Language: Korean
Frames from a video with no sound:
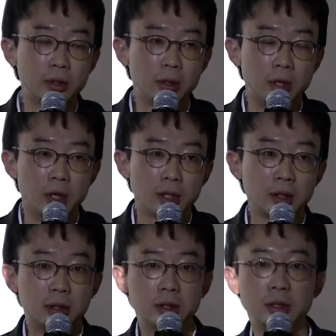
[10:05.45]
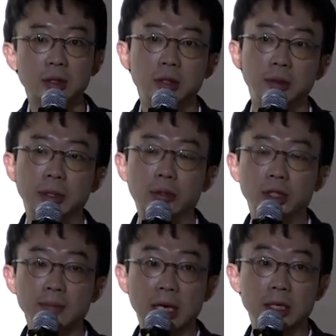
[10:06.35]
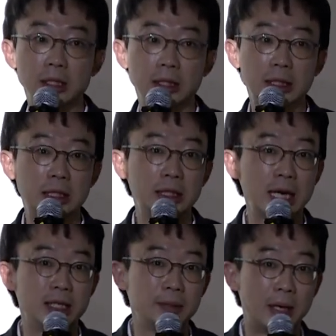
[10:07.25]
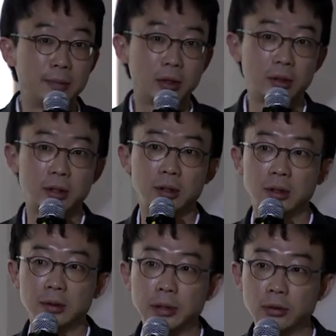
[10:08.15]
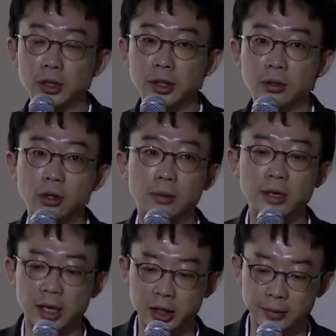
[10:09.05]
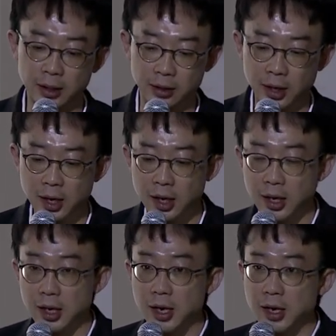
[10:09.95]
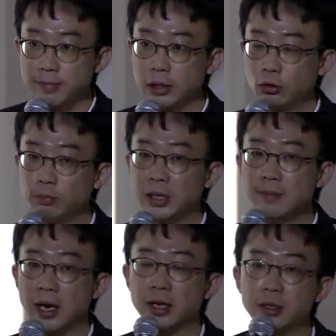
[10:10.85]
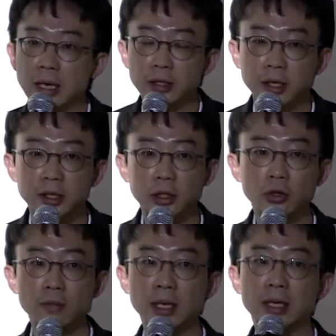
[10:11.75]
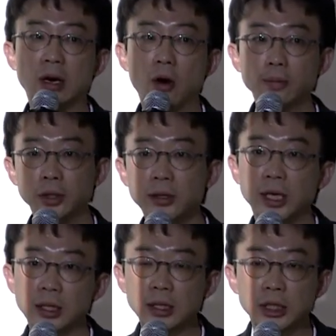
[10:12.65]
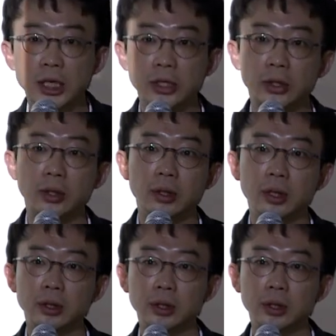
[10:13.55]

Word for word: 그래서 사실 그 B2C 마켓은 크지 않지만 그래서 B2C는 글로벌로 나가지만 B2B 마켓을 봤을 때는 실리콘밸리가 엄청나게 큰 시장이죠.